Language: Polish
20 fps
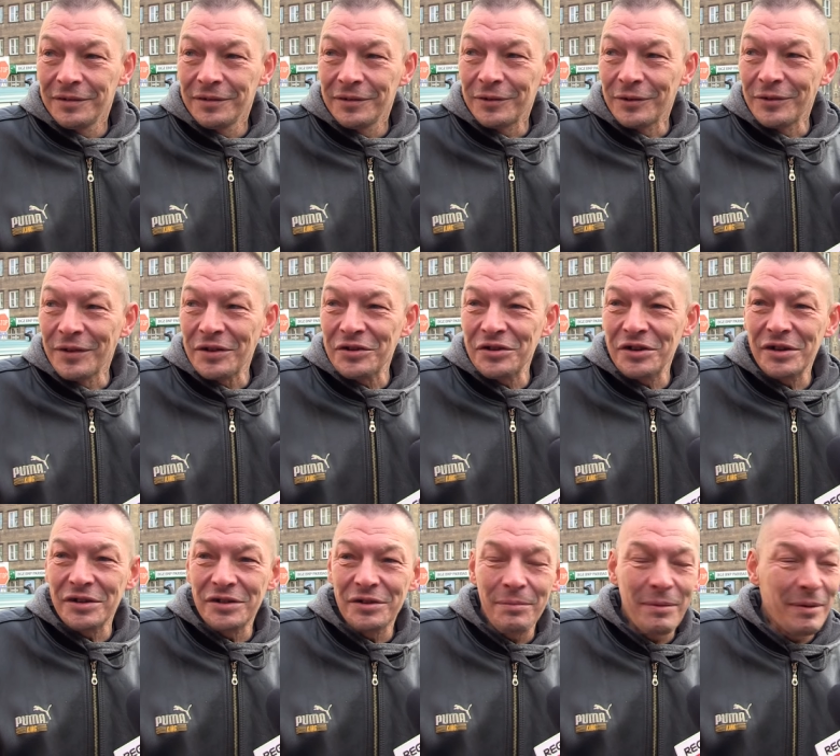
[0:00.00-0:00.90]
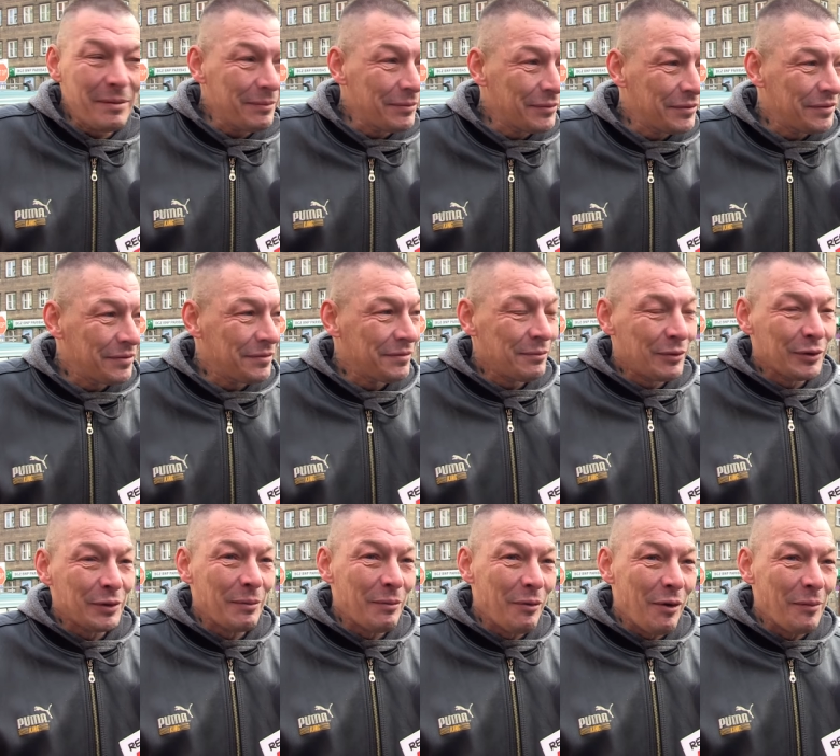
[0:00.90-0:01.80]
Y, to znaczy, ja jeszcze byłem
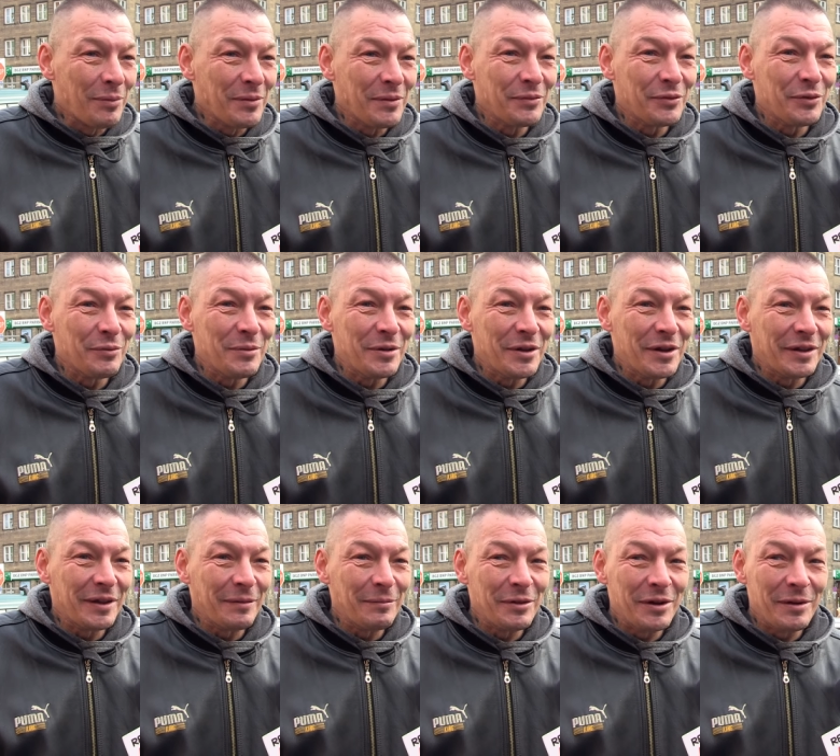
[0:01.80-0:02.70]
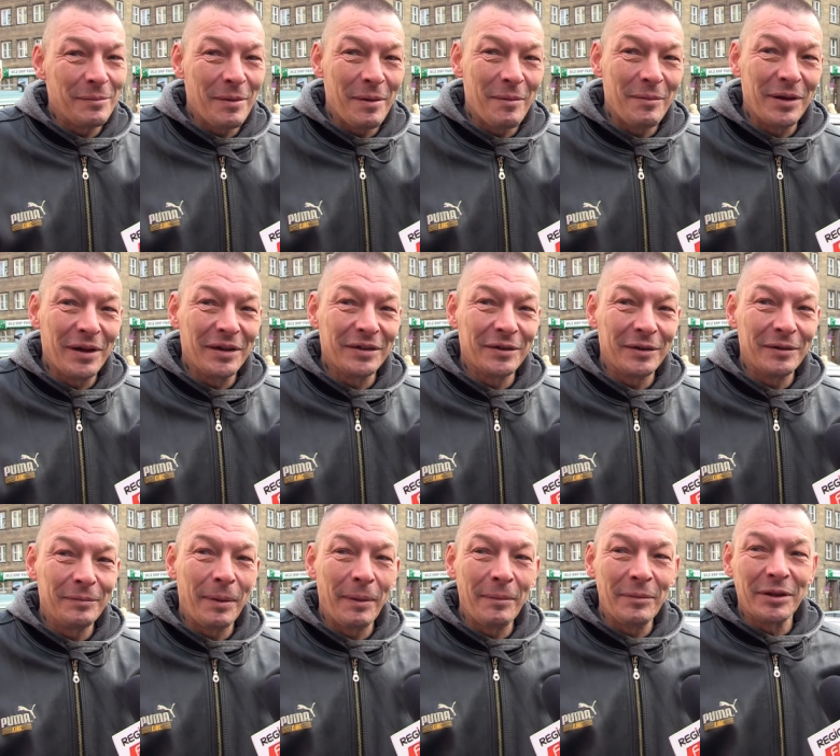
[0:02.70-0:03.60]
młodym chłopcem w sumie, nie tam ile miałem lat.
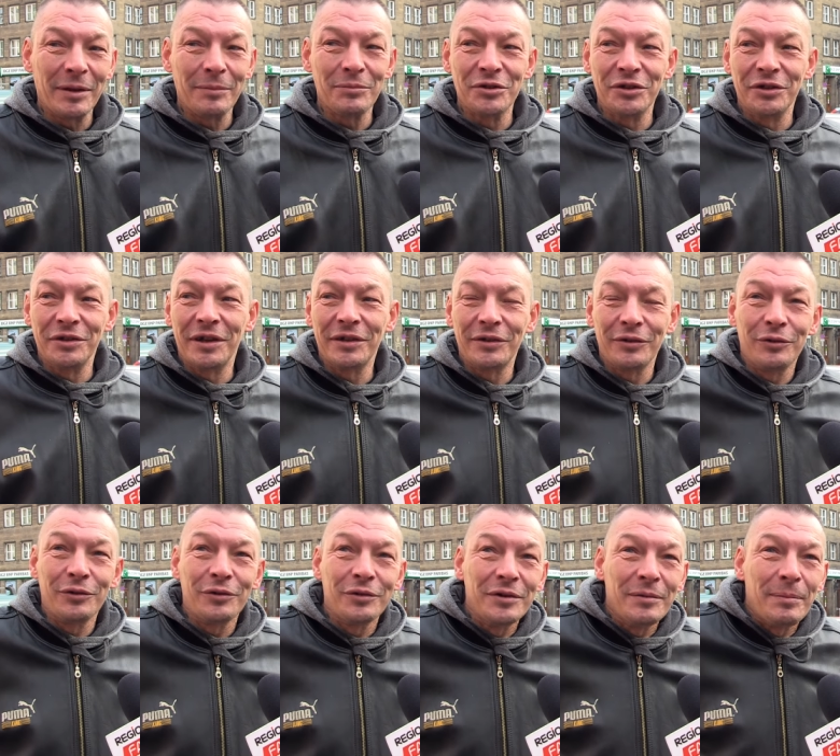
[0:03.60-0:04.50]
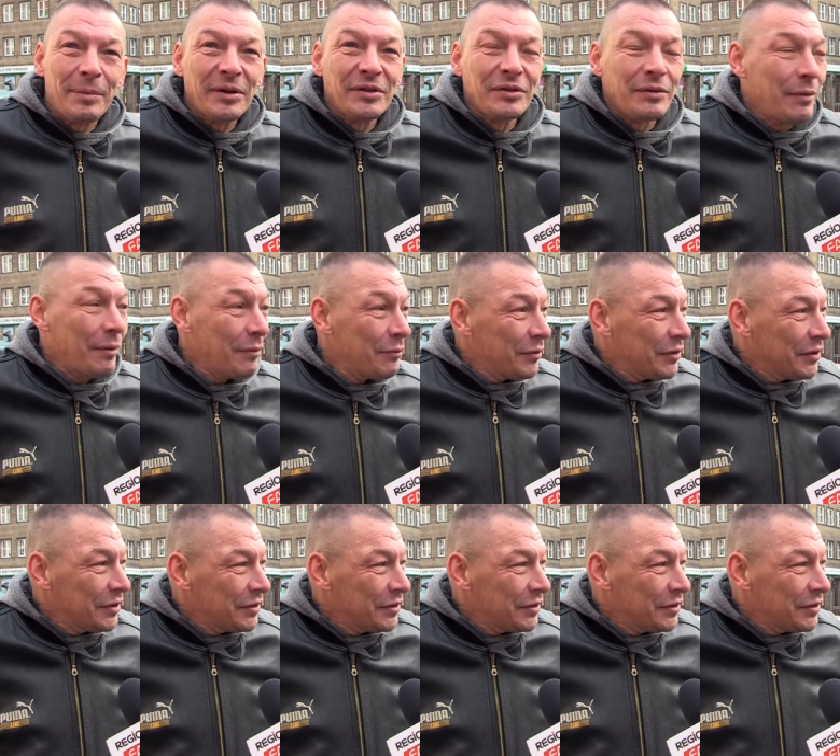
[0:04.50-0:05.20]
Pamiętam, że tato y, pracował